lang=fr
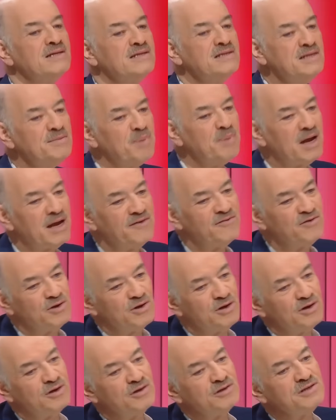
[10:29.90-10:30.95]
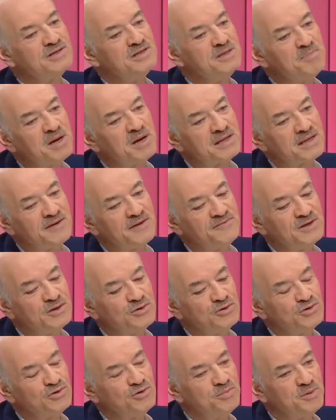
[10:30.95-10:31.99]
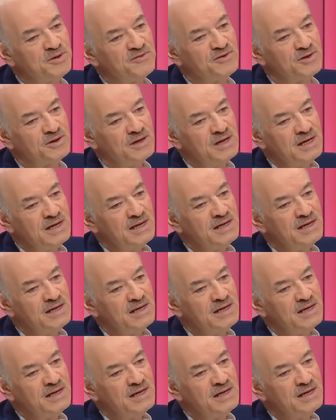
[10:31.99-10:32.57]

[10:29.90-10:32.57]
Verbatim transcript: ni par la violence, ni par le trafic de stupéfiants.